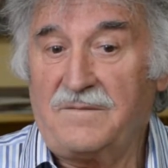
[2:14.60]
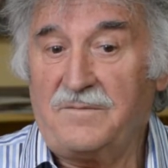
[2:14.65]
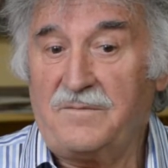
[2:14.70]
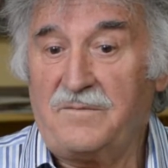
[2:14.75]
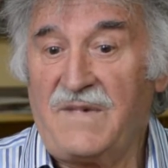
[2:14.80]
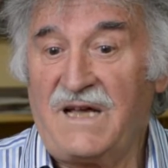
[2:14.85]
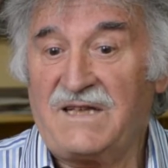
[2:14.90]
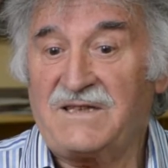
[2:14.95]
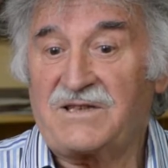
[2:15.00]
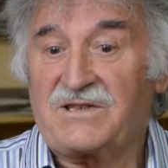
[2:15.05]

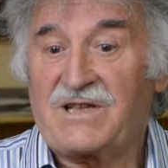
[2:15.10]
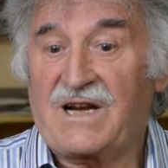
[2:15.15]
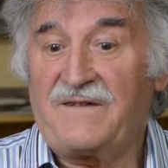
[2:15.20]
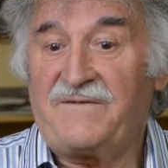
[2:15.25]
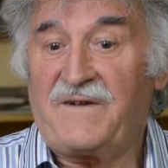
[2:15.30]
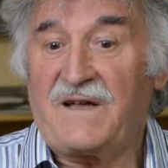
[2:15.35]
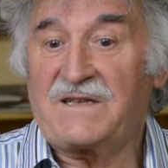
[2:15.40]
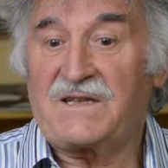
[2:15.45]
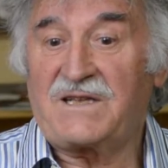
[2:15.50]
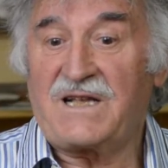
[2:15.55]
Mentre
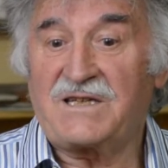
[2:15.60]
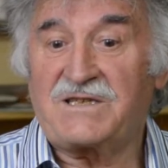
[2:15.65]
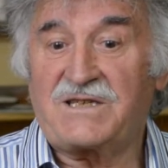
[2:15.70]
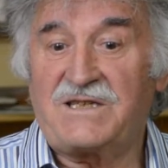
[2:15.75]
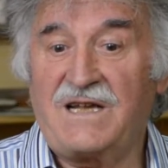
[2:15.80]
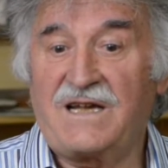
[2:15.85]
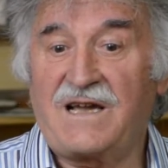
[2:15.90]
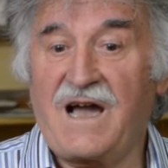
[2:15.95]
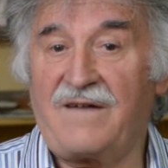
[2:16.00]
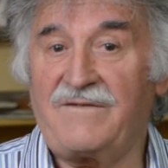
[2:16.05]

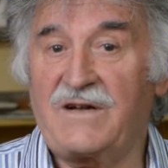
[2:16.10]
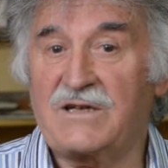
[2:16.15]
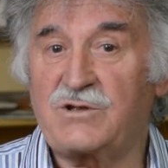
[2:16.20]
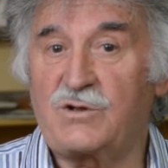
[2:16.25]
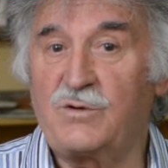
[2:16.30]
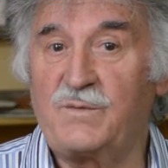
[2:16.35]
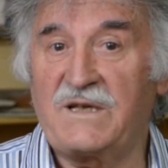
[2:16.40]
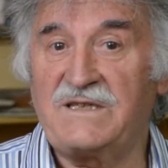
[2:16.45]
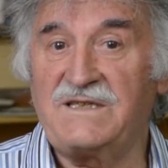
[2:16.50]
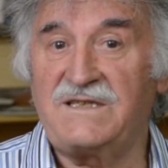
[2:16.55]
fantasticava
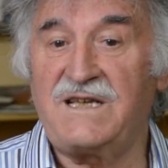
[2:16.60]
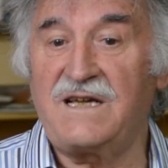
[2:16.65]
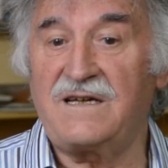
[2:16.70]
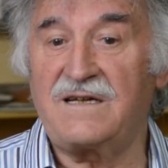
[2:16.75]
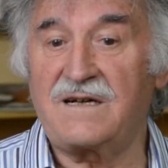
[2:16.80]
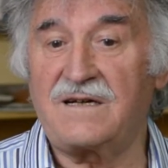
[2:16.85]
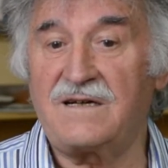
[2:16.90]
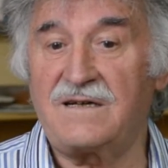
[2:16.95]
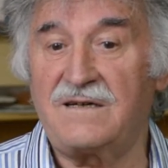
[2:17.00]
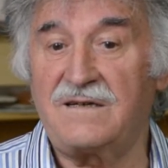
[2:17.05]
sto
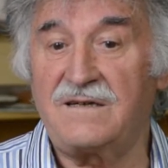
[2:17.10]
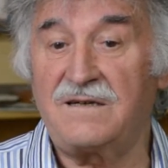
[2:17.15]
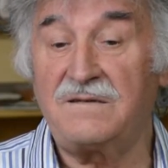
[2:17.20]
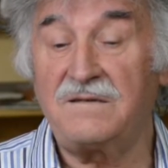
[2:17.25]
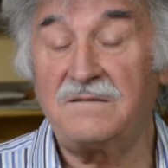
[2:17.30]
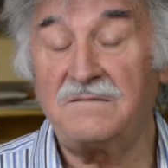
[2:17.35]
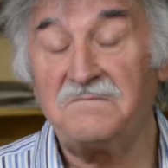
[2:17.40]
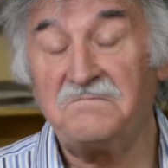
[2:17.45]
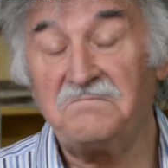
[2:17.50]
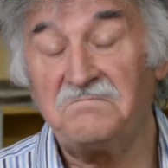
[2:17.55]
pensiero,
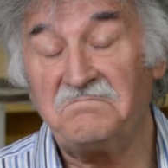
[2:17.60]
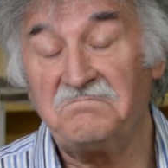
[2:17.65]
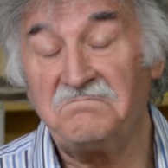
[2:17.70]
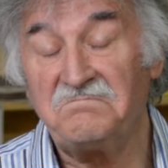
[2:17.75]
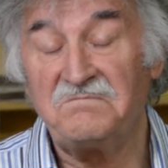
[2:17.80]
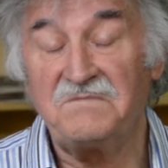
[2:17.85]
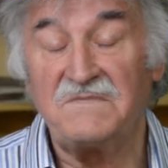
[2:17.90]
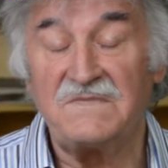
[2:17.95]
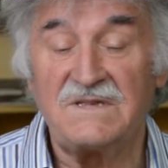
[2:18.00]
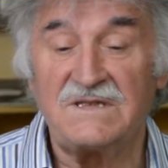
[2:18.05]

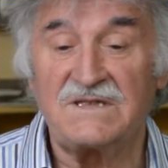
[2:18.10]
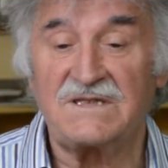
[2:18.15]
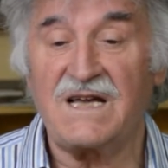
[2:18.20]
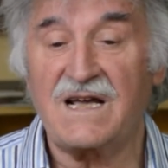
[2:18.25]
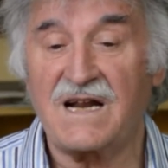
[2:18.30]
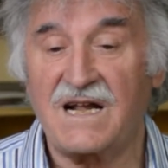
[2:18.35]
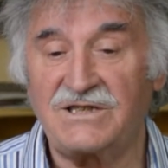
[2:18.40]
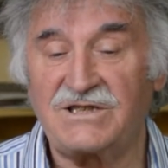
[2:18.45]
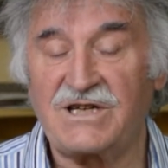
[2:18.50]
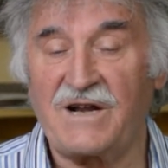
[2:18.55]
si
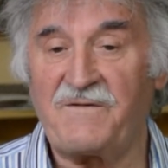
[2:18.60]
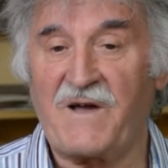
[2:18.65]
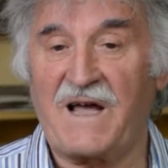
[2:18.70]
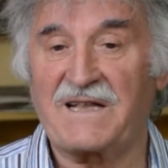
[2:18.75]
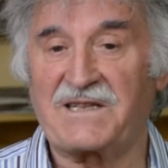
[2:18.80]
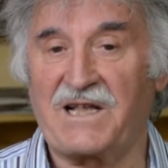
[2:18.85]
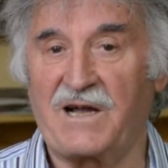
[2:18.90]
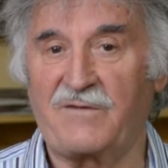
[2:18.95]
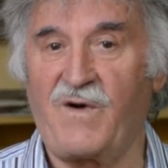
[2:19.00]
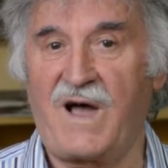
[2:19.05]
era già
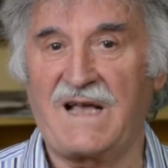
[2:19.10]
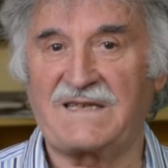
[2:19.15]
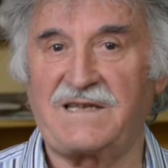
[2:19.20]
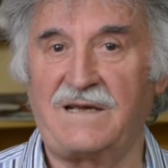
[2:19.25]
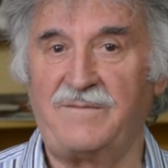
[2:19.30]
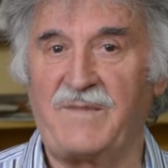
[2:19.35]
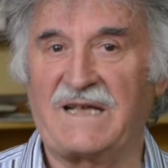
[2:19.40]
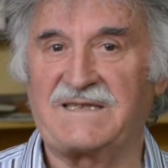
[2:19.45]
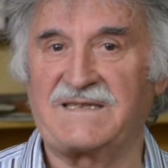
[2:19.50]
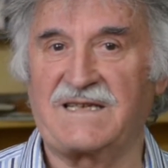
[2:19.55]
fatta
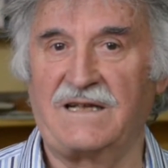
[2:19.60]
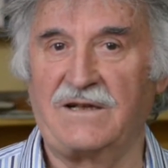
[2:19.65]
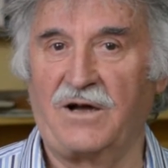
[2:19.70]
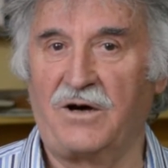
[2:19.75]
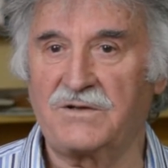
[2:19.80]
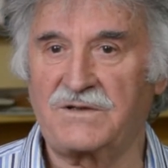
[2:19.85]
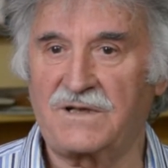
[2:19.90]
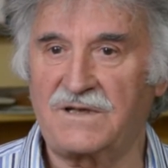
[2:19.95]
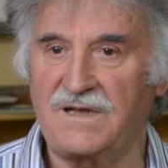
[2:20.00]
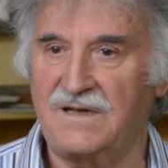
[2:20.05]
quasi
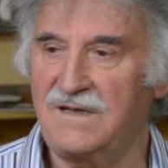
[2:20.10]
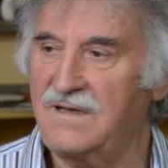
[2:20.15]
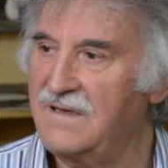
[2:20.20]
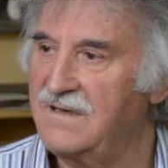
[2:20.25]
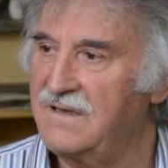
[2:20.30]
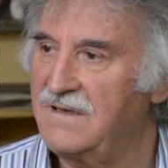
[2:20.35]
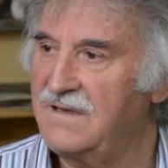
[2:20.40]
mezzanotte